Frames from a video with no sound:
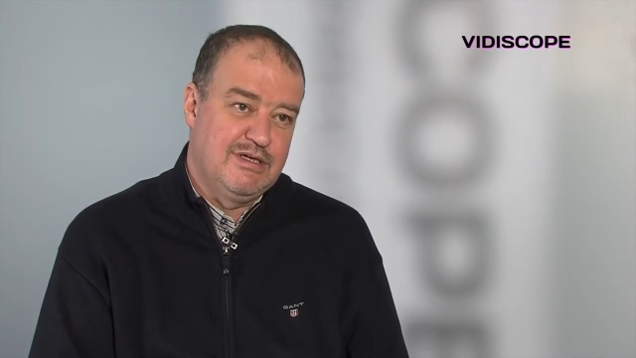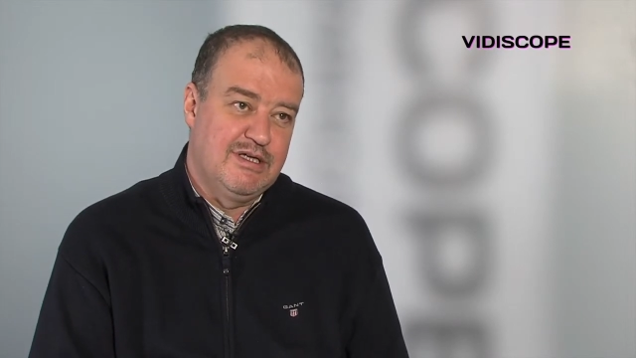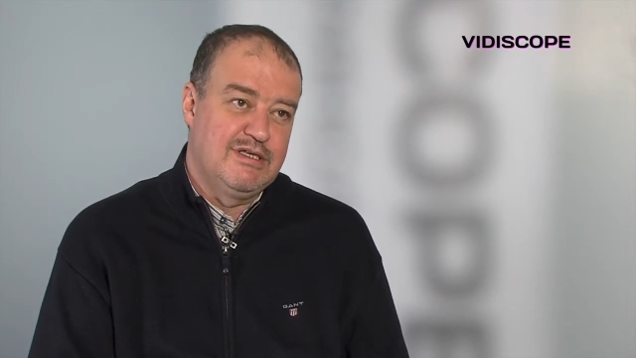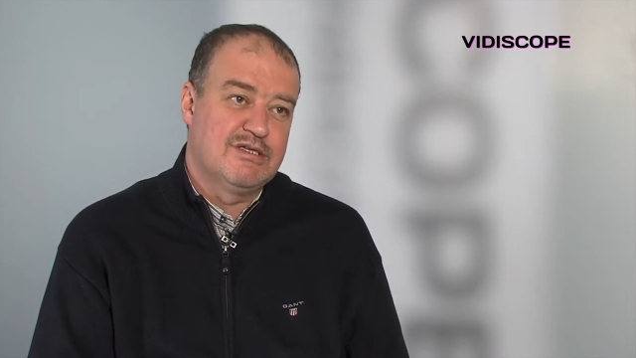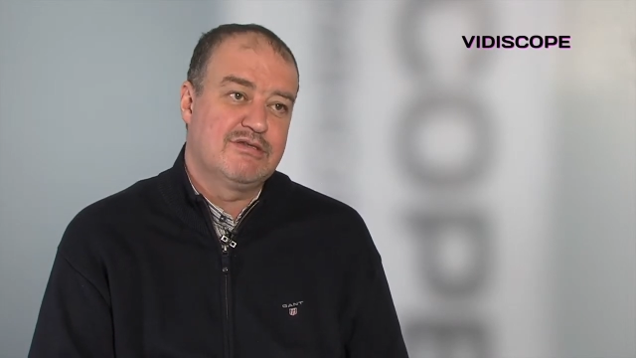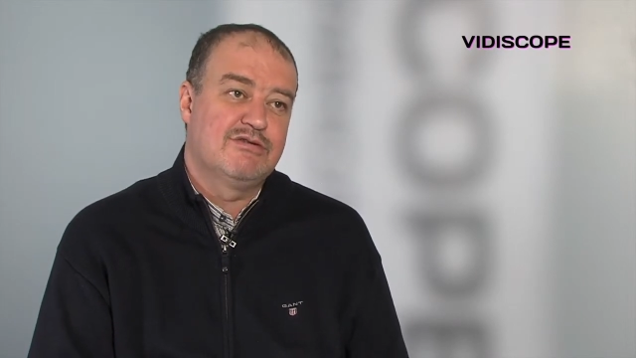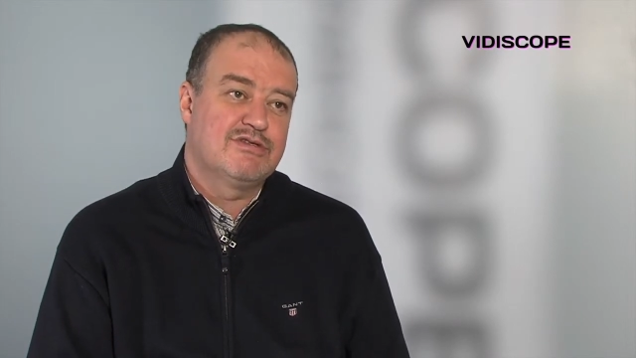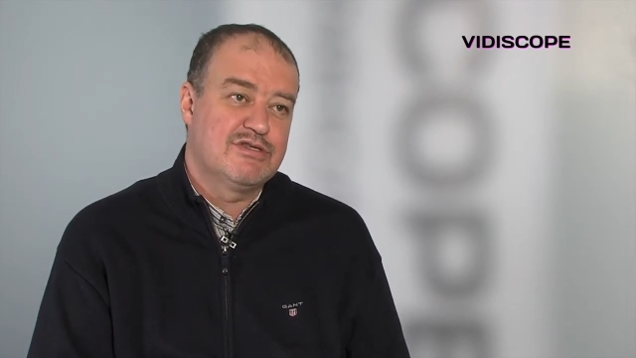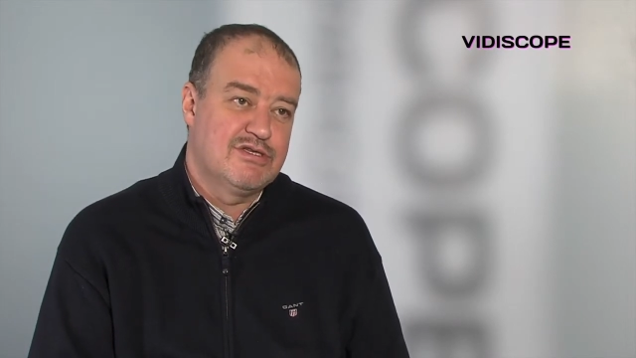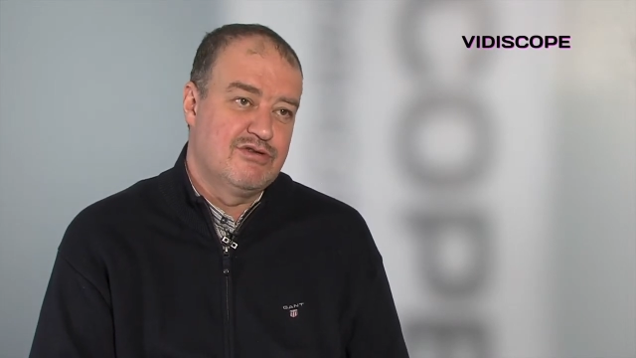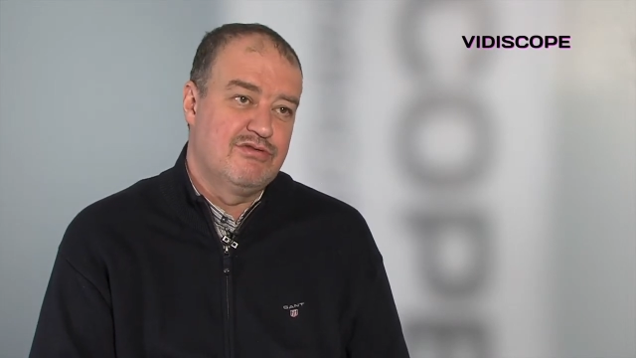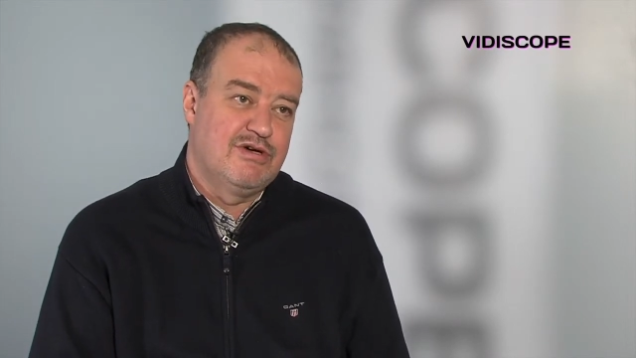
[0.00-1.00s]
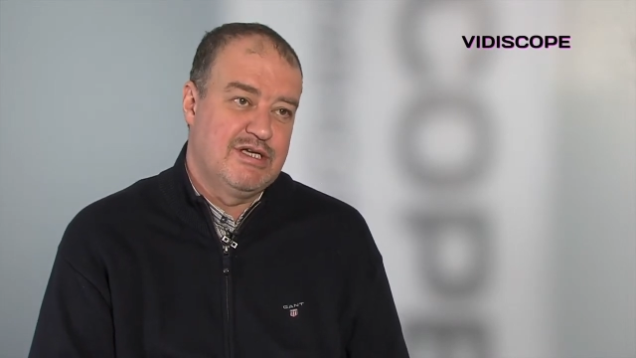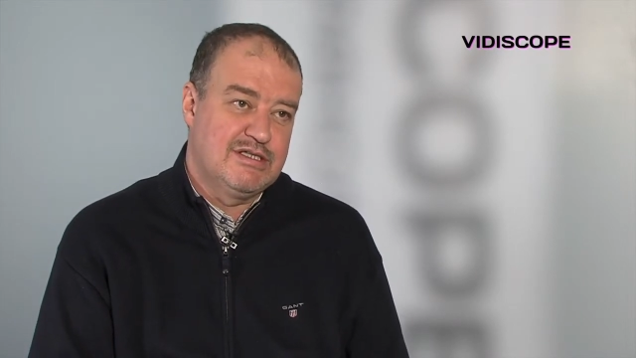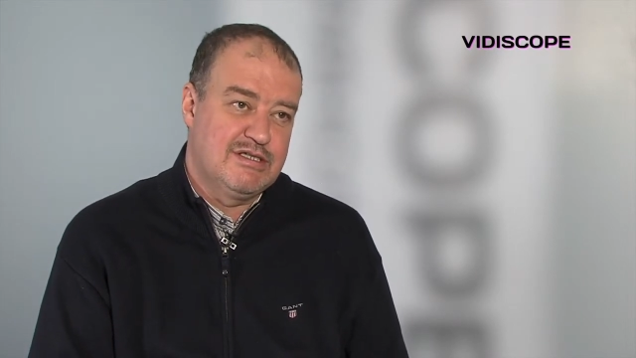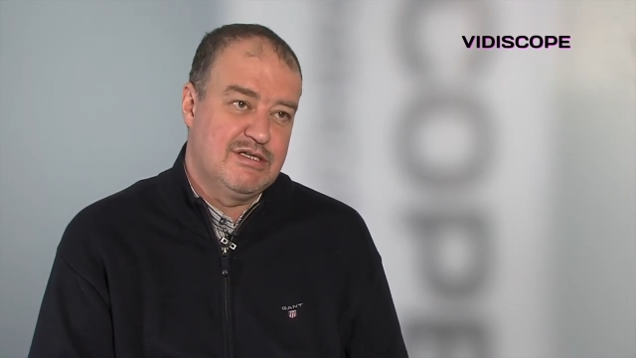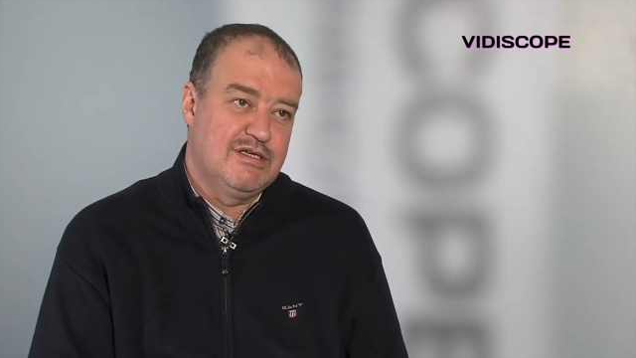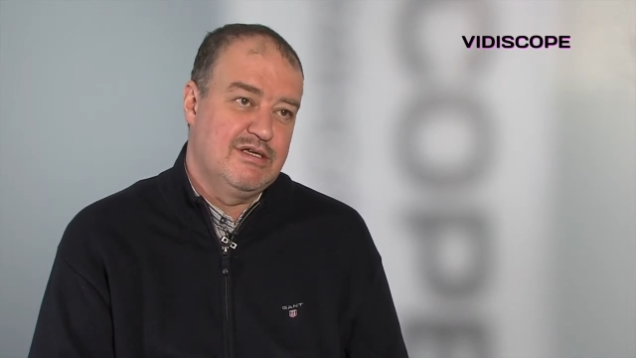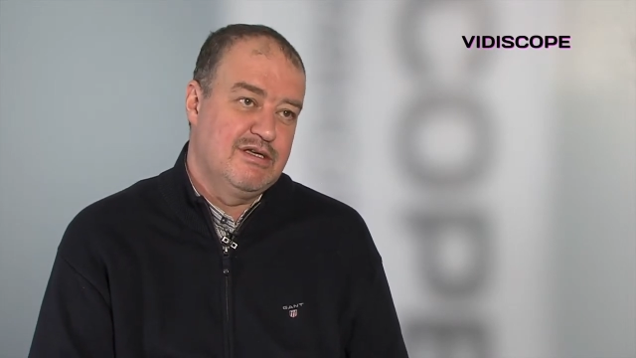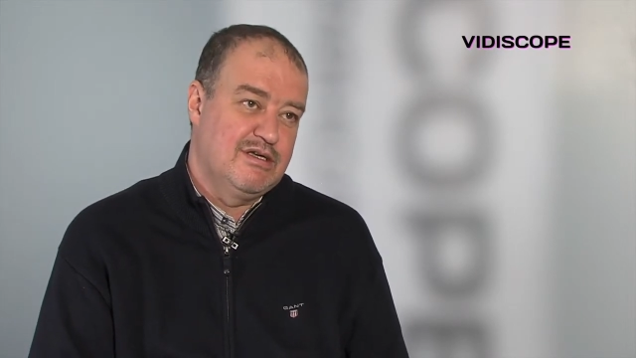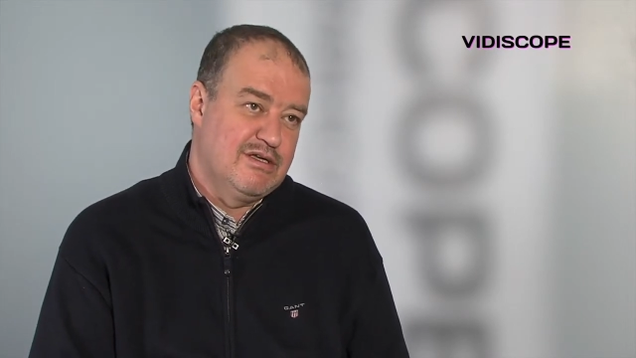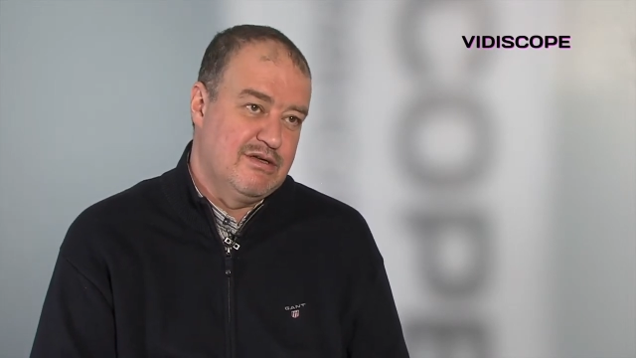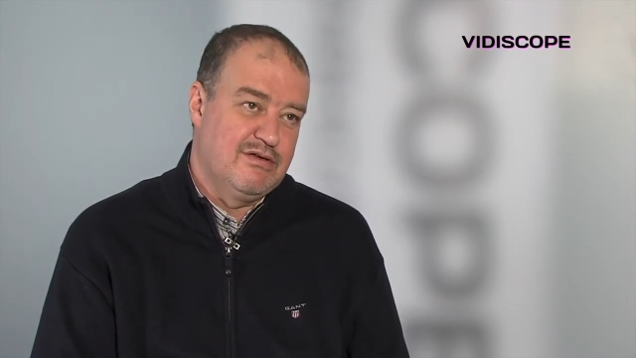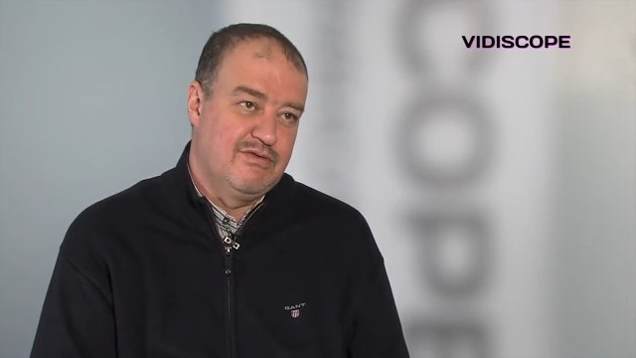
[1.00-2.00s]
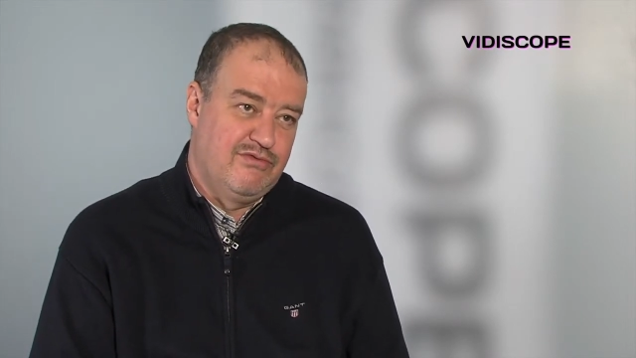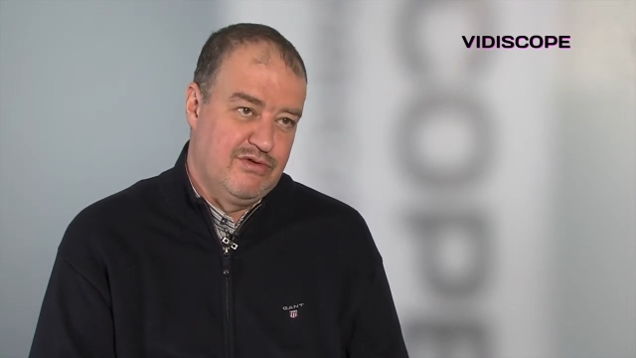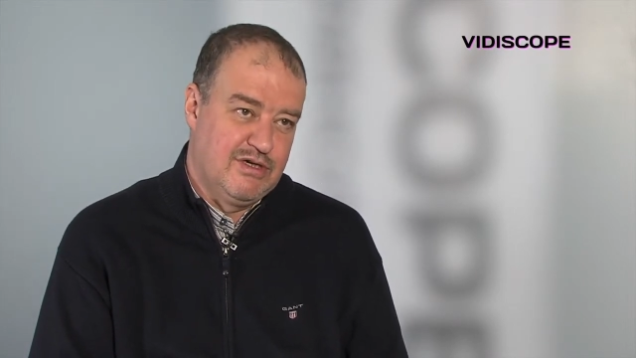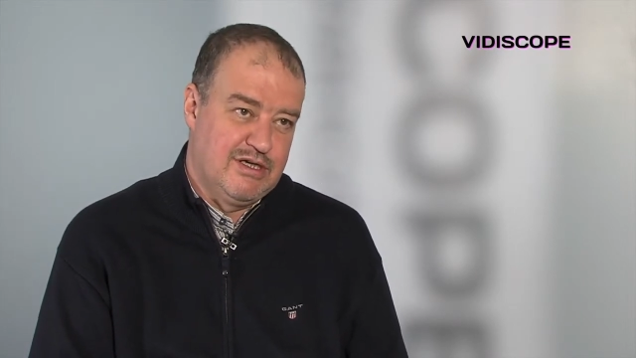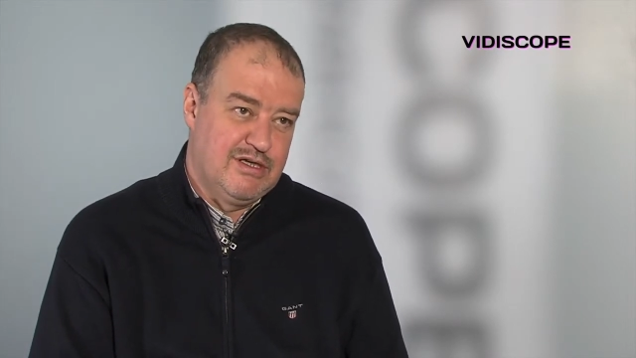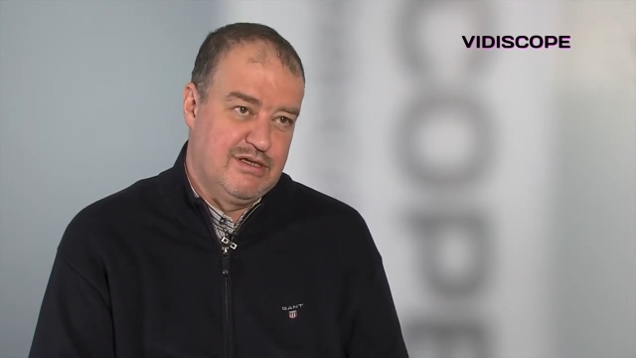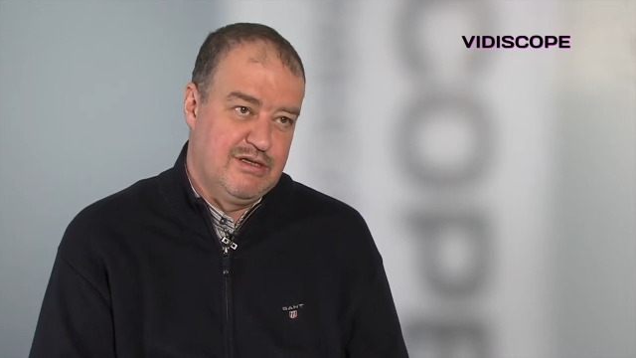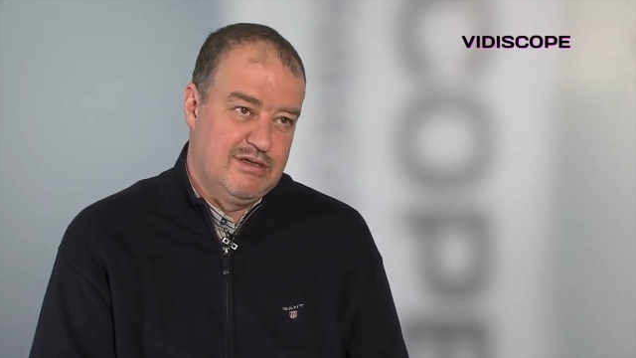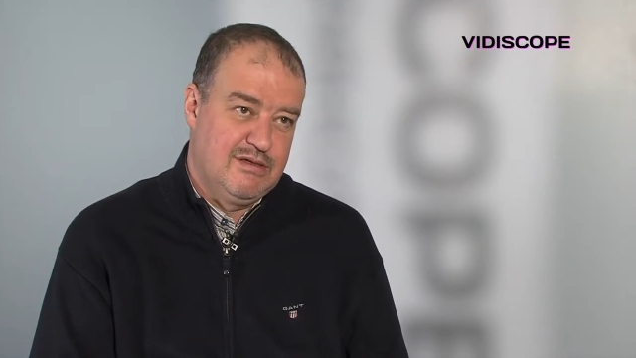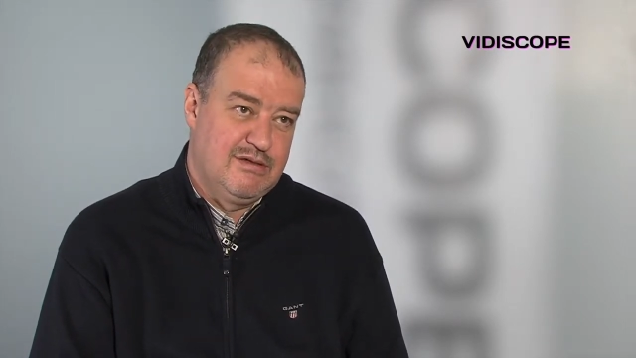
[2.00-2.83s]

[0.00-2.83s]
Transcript: отнеслось к ситуации в Украине.